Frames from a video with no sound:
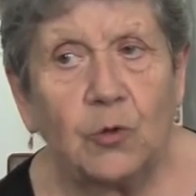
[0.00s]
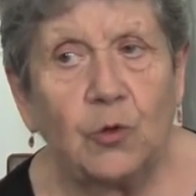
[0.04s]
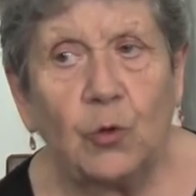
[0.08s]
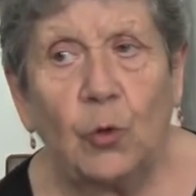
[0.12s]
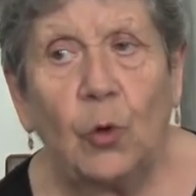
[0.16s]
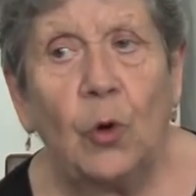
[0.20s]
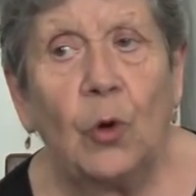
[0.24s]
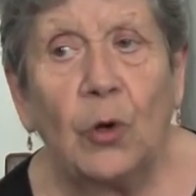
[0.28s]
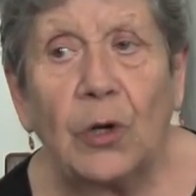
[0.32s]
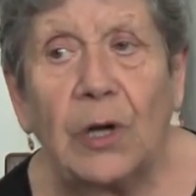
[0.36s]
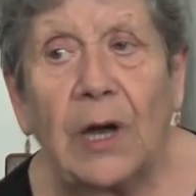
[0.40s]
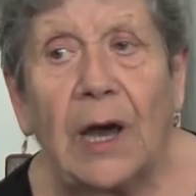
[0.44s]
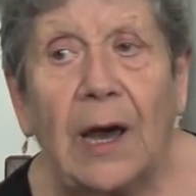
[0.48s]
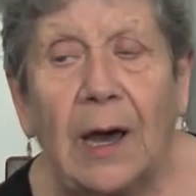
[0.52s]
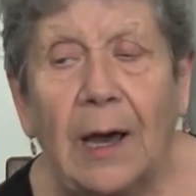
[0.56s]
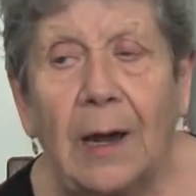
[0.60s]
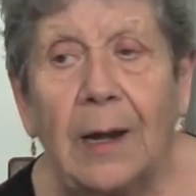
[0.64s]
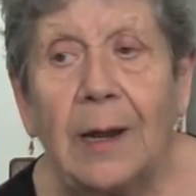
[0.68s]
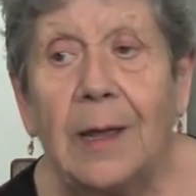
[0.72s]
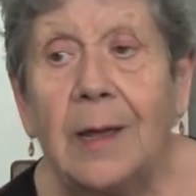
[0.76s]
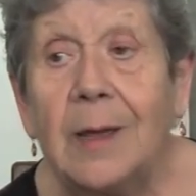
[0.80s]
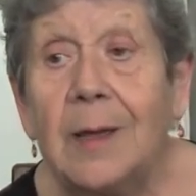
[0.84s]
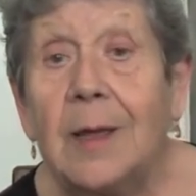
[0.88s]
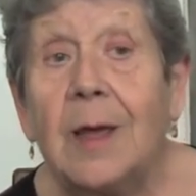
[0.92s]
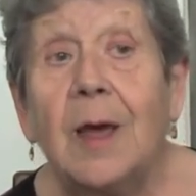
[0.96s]
sul
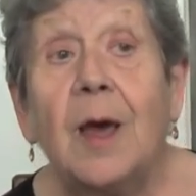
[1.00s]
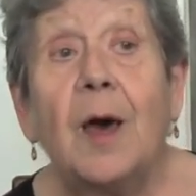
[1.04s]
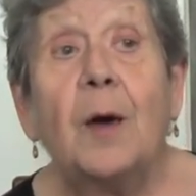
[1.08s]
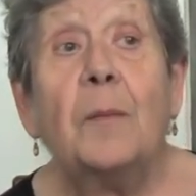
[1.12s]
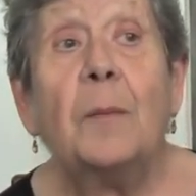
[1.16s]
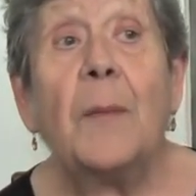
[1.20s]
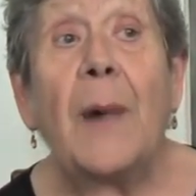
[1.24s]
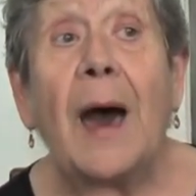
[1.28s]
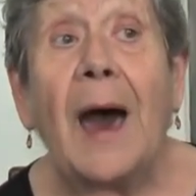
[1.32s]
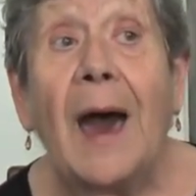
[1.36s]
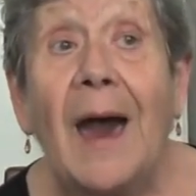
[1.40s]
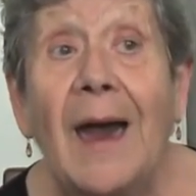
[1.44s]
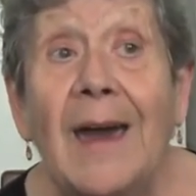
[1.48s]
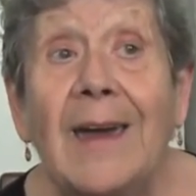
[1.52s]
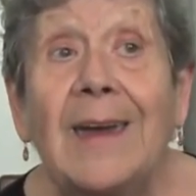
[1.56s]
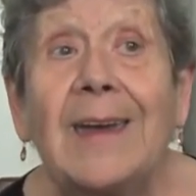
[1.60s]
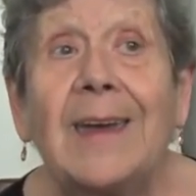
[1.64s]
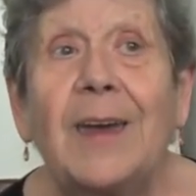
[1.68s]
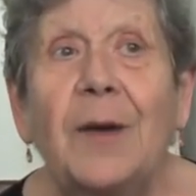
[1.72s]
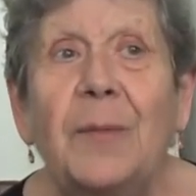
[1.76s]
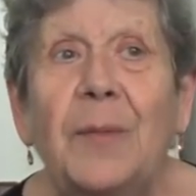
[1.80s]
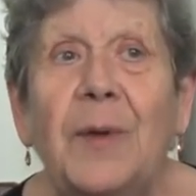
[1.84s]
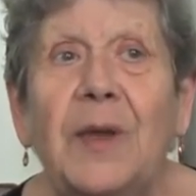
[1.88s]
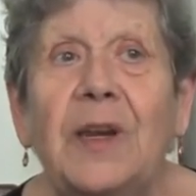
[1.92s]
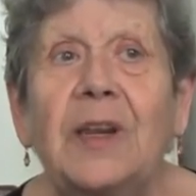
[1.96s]
locale, ma
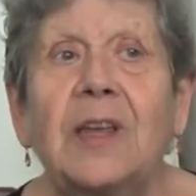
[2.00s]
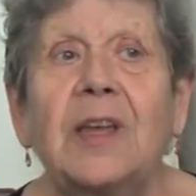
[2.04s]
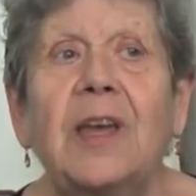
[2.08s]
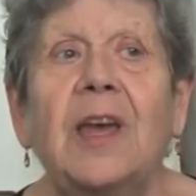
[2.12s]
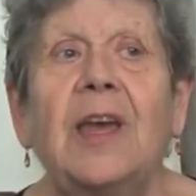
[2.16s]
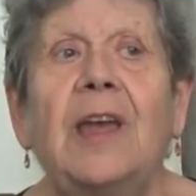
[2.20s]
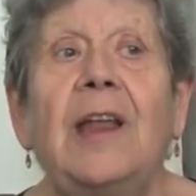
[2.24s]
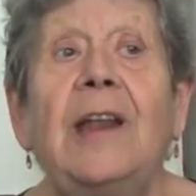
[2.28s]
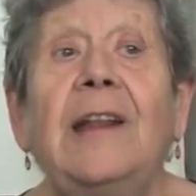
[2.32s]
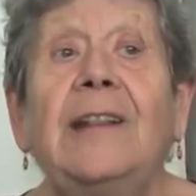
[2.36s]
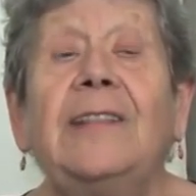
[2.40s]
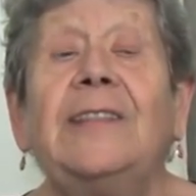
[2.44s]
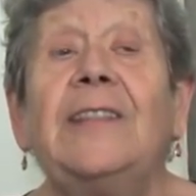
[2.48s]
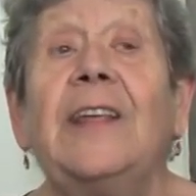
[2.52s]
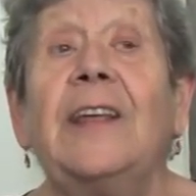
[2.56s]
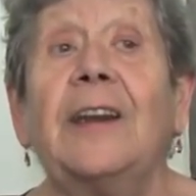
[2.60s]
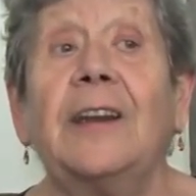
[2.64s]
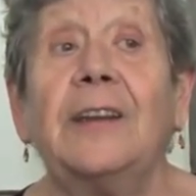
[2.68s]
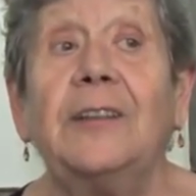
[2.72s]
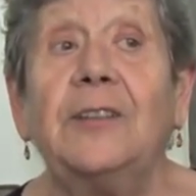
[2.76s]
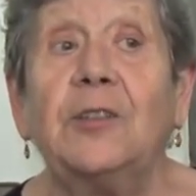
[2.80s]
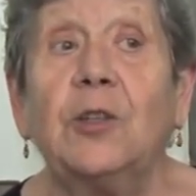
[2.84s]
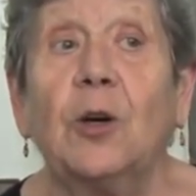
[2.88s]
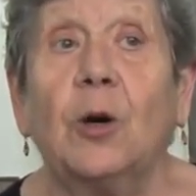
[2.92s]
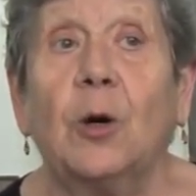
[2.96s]
anche perché il
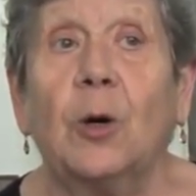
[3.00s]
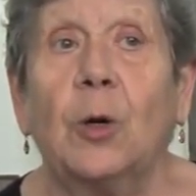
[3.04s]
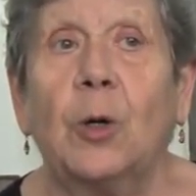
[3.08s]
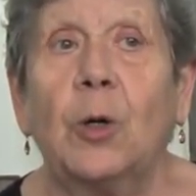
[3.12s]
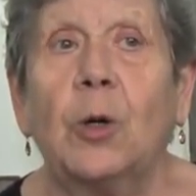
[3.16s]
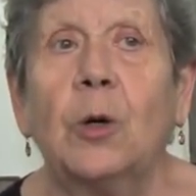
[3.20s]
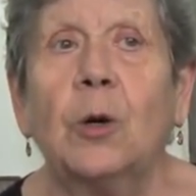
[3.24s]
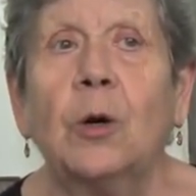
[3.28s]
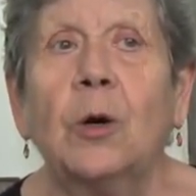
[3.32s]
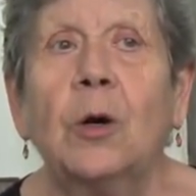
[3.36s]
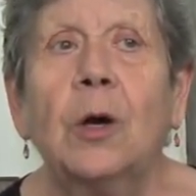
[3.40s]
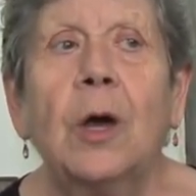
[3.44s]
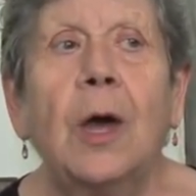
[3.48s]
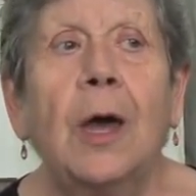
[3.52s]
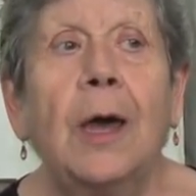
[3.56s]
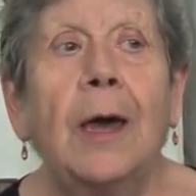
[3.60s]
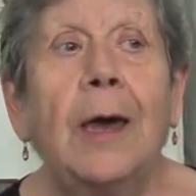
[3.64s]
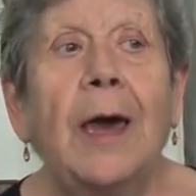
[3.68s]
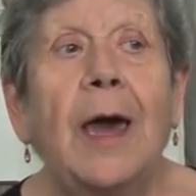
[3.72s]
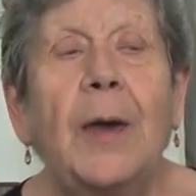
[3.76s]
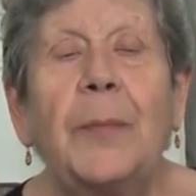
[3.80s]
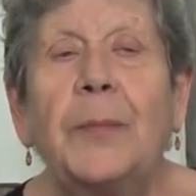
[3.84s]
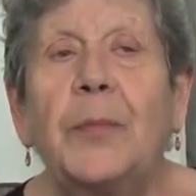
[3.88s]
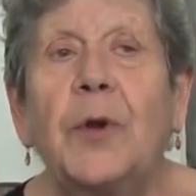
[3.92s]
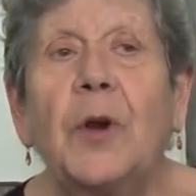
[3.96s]
territorio
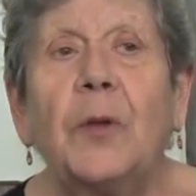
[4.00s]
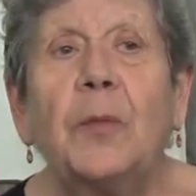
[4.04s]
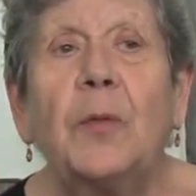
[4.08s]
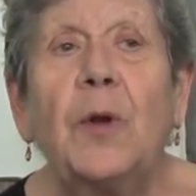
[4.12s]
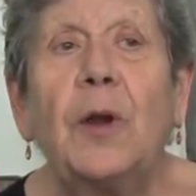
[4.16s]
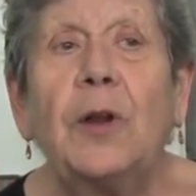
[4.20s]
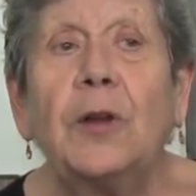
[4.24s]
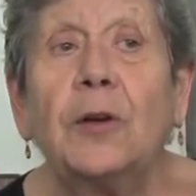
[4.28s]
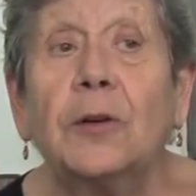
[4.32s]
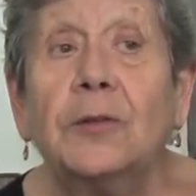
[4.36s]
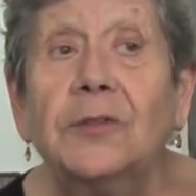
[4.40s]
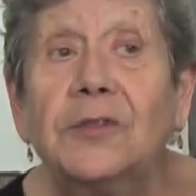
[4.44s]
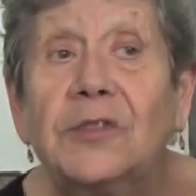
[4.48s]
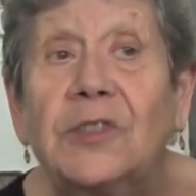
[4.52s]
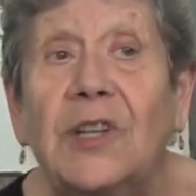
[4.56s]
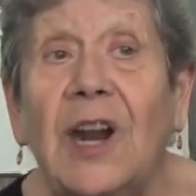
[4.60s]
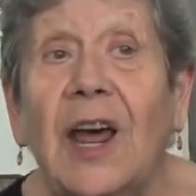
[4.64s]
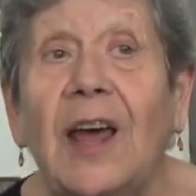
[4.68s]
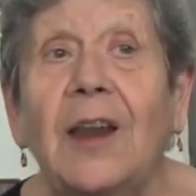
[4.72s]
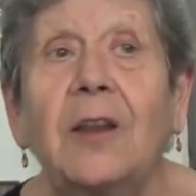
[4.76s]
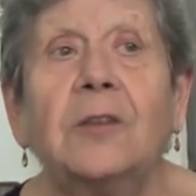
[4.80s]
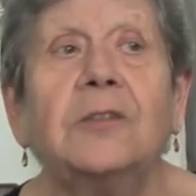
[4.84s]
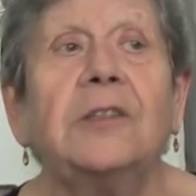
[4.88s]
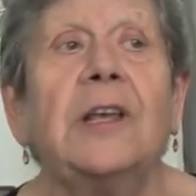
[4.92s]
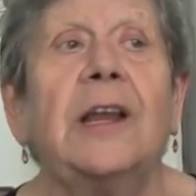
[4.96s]
è proprio il
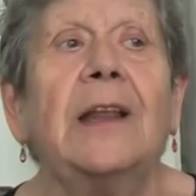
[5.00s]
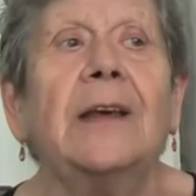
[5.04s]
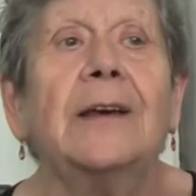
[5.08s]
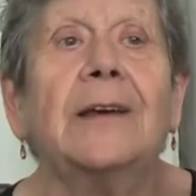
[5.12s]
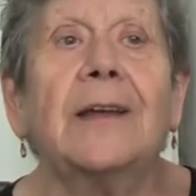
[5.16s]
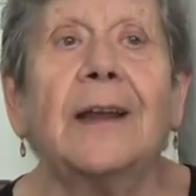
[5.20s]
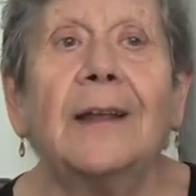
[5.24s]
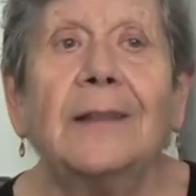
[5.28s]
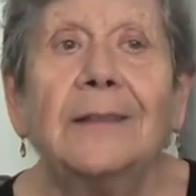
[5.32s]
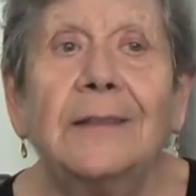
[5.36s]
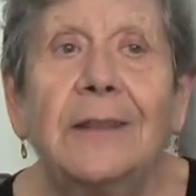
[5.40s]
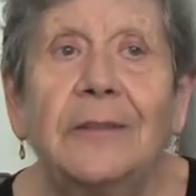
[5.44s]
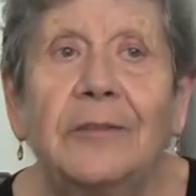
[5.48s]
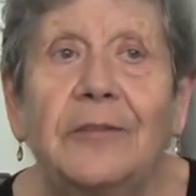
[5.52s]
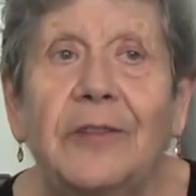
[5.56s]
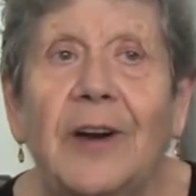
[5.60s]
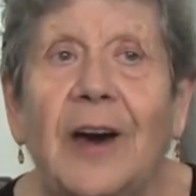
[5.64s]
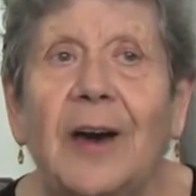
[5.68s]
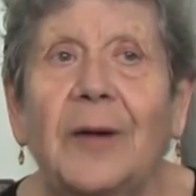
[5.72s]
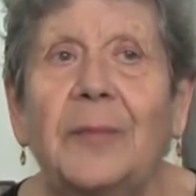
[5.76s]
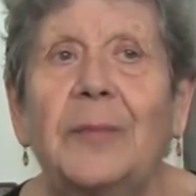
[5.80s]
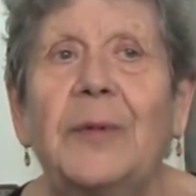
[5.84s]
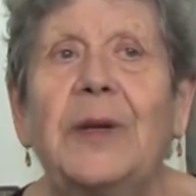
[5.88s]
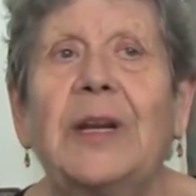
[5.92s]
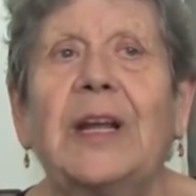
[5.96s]
contrario della grande
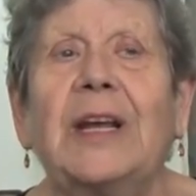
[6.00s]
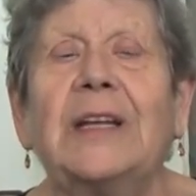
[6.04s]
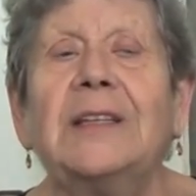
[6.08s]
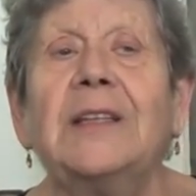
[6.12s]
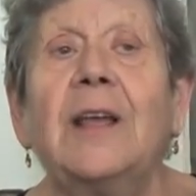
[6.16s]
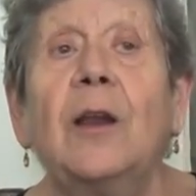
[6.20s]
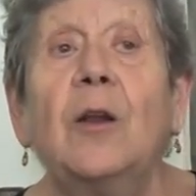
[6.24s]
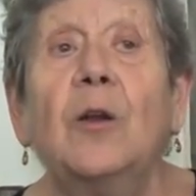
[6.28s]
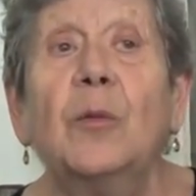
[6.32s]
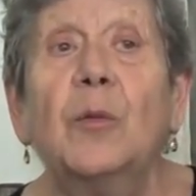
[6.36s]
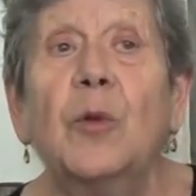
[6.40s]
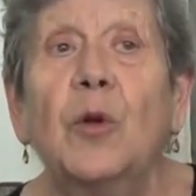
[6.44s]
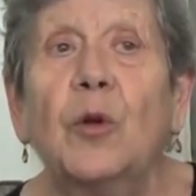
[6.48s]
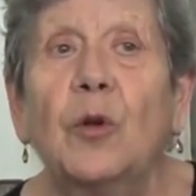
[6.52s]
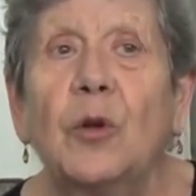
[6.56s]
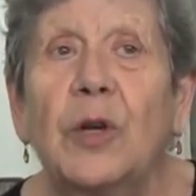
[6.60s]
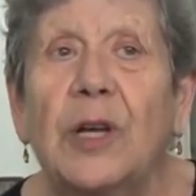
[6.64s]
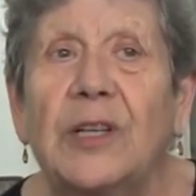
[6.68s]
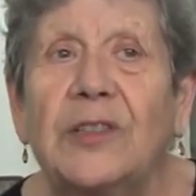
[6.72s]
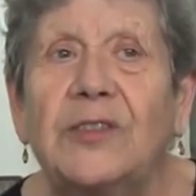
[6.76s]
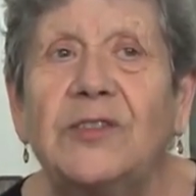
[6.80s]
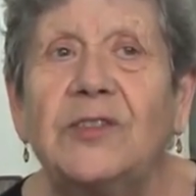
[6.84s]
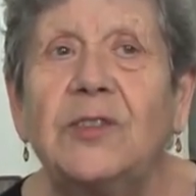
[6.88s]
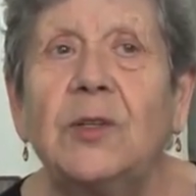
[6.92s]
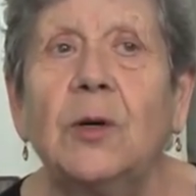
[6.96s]
fabbrica
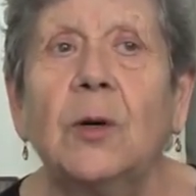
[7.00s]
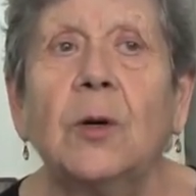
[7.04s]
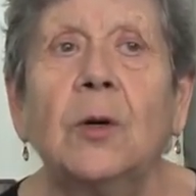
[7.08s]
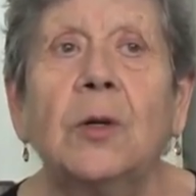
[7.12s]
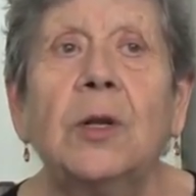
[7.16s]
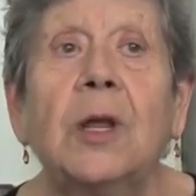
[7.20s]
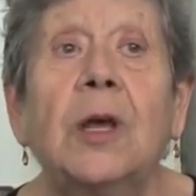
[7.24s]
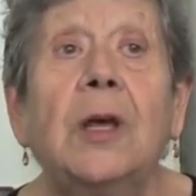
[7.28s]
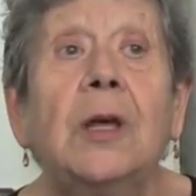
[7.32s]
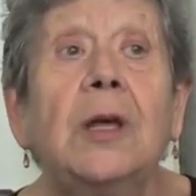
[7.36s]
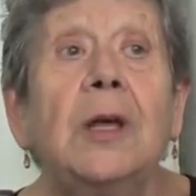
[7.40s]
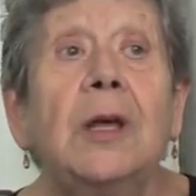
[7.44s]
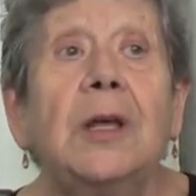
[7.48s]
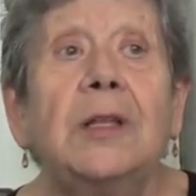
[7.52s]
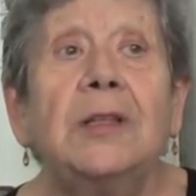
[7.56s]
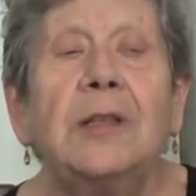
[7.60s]
dell'omologazione,